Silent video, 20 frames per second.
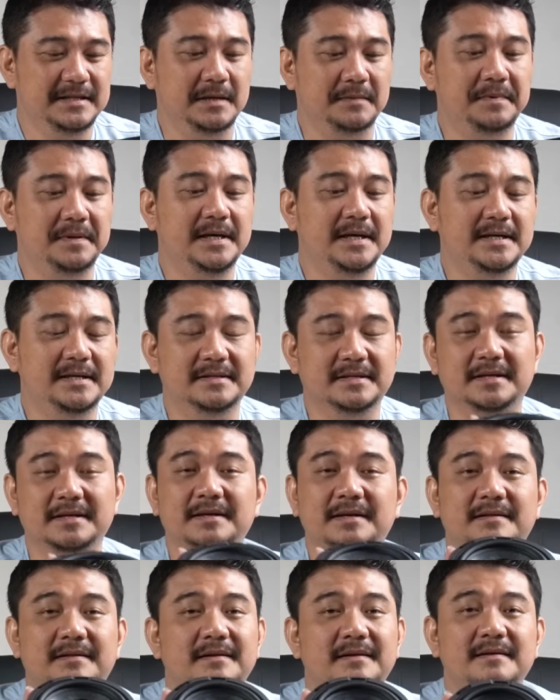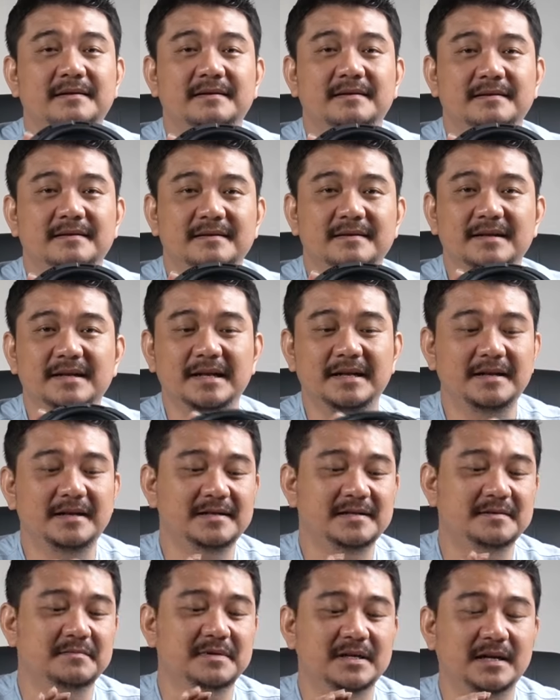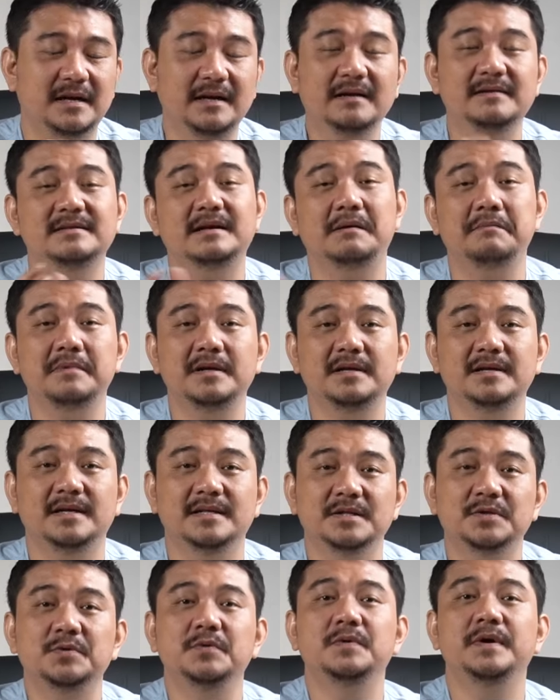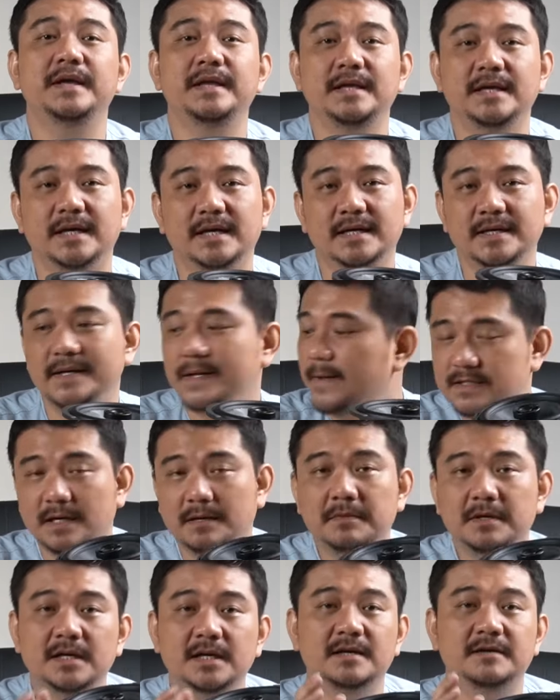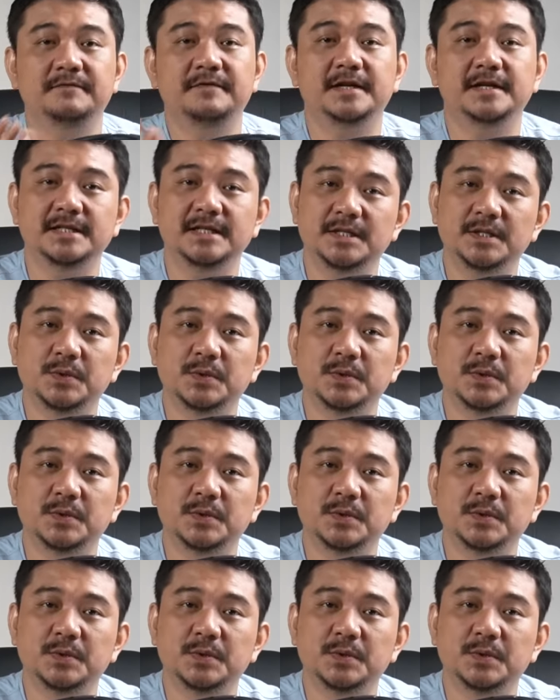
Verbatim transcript: Tapi ternyata ini sebenarnya sama dengan two-way-nya, sama dengan versi